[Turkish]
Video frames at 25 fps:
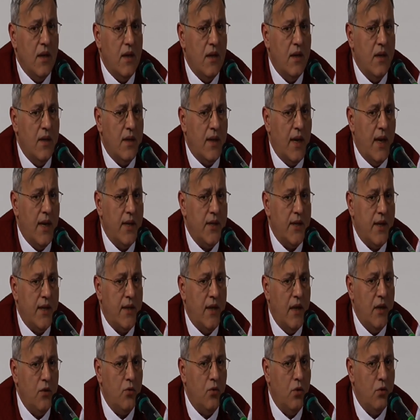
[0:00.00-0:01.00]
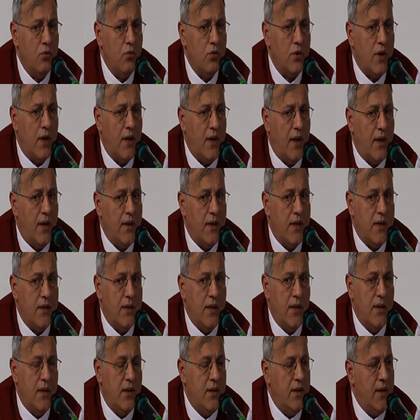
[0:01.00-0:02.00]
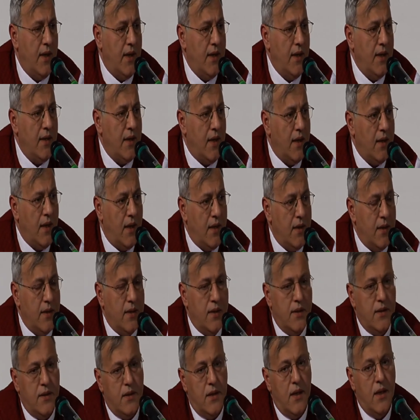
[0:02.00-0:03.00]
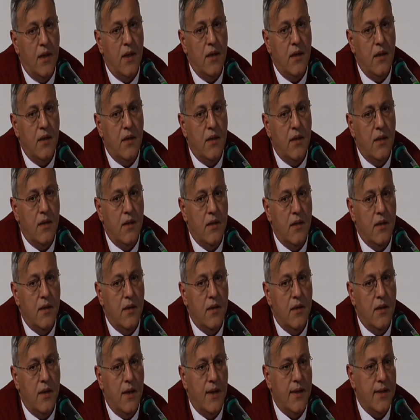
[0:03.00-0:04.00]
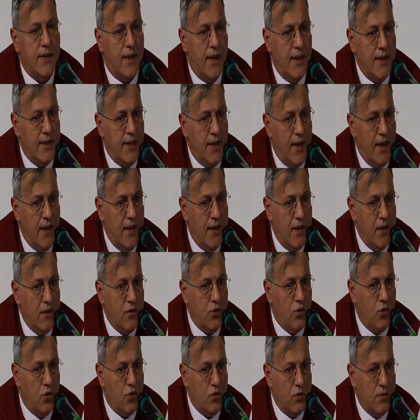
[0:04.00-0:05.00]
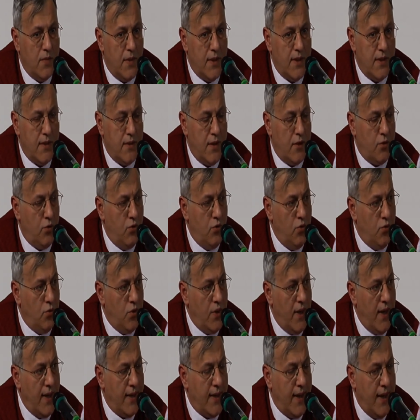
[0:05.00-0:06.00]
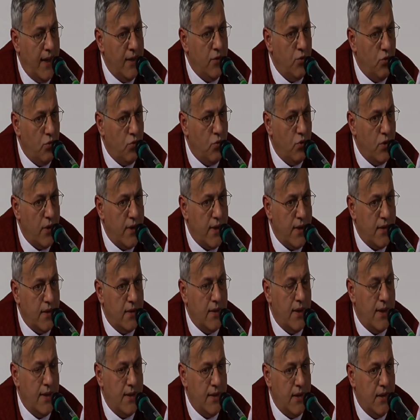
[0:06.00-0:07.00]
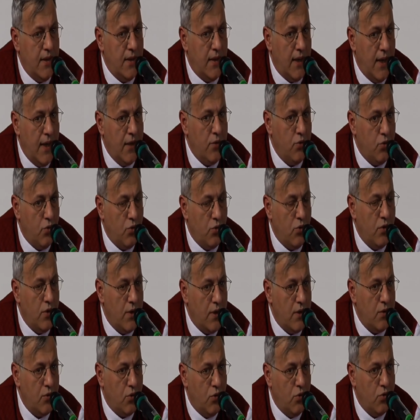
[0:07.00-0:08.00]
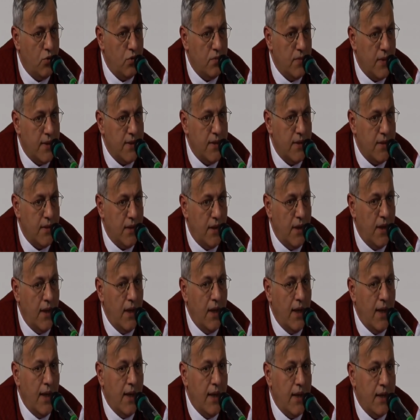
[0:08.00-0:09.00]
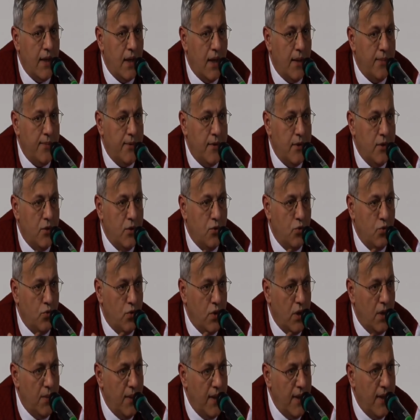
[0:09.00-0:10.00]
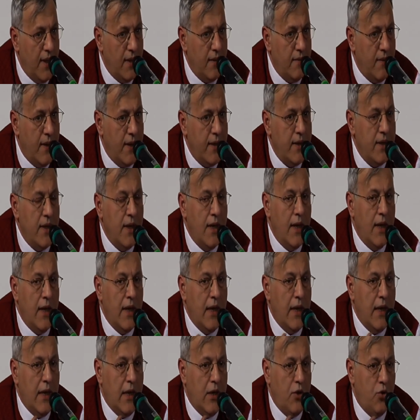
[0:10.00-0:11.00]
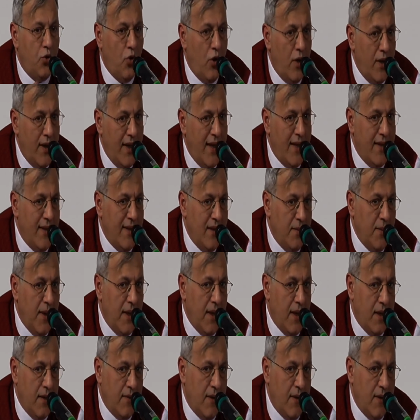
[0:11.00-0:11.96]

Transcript: e, gerçekten konut alanlarında, ticaret alanlarında e, eski eserlerin korunmasında, kültürel kent dokularının, eski kent dokularının korunmasında yaptığı uygulamalar var yönlendirmeler